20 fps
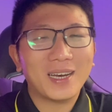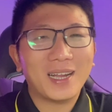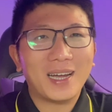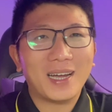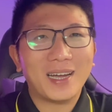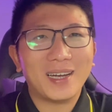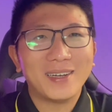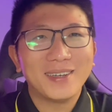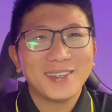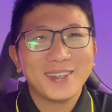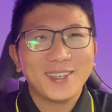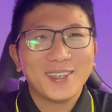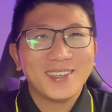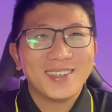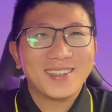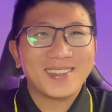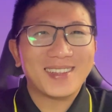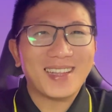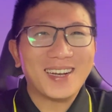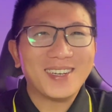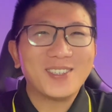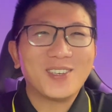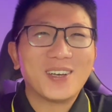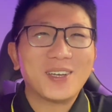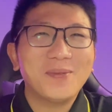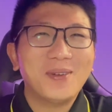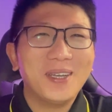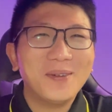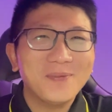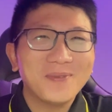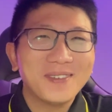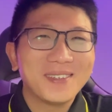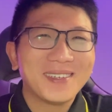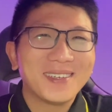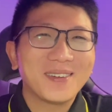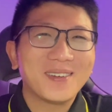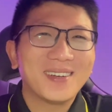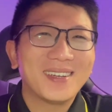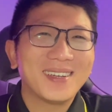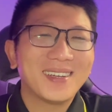là tặng cho cái bếp
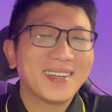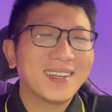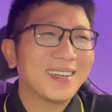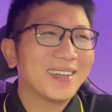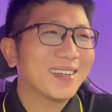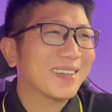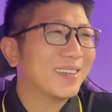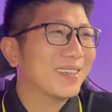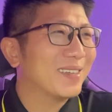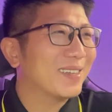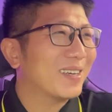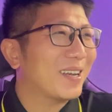ờ,